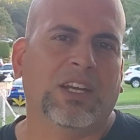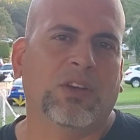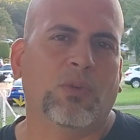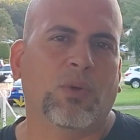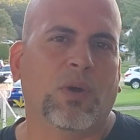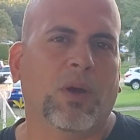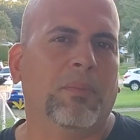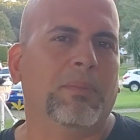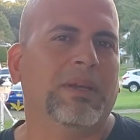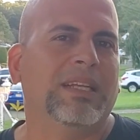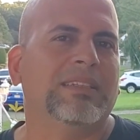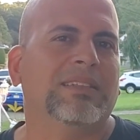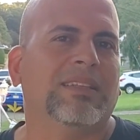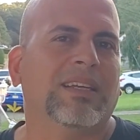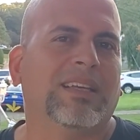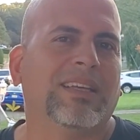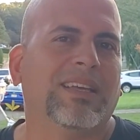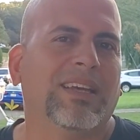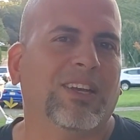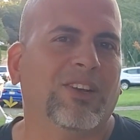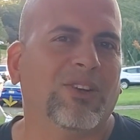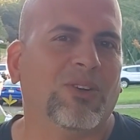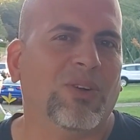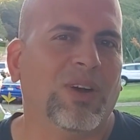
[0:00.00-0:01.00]
Nuevamente
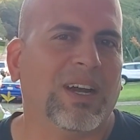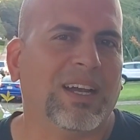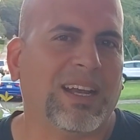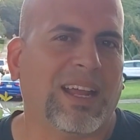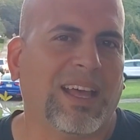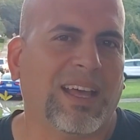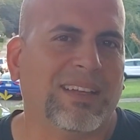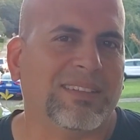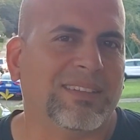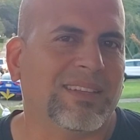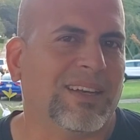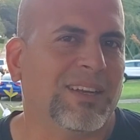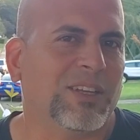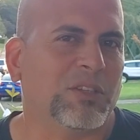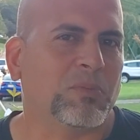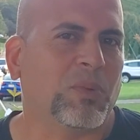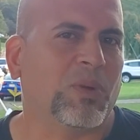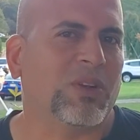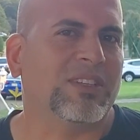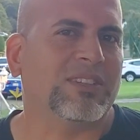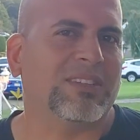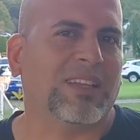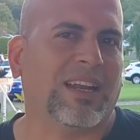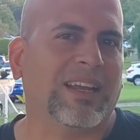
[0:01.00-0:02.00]
quiero agradecerles
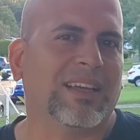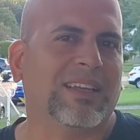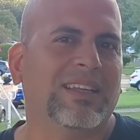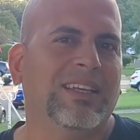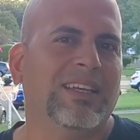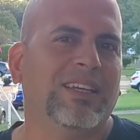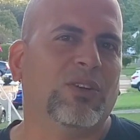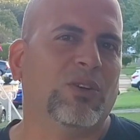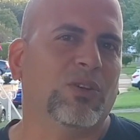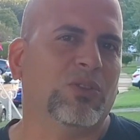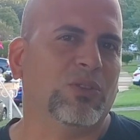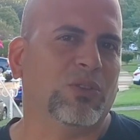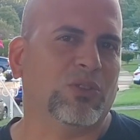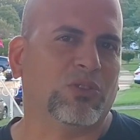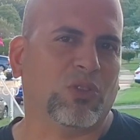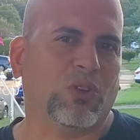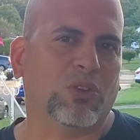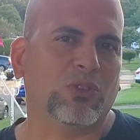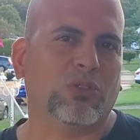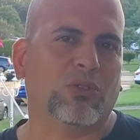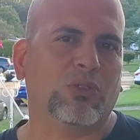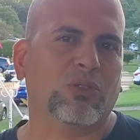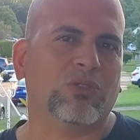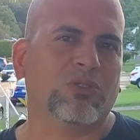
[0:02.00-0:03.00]
por estar aquí con
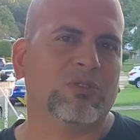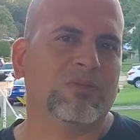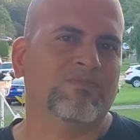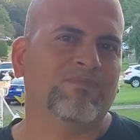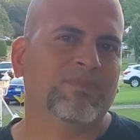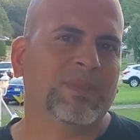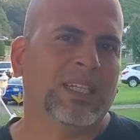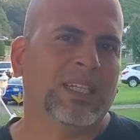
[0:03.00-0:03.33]
nosotros.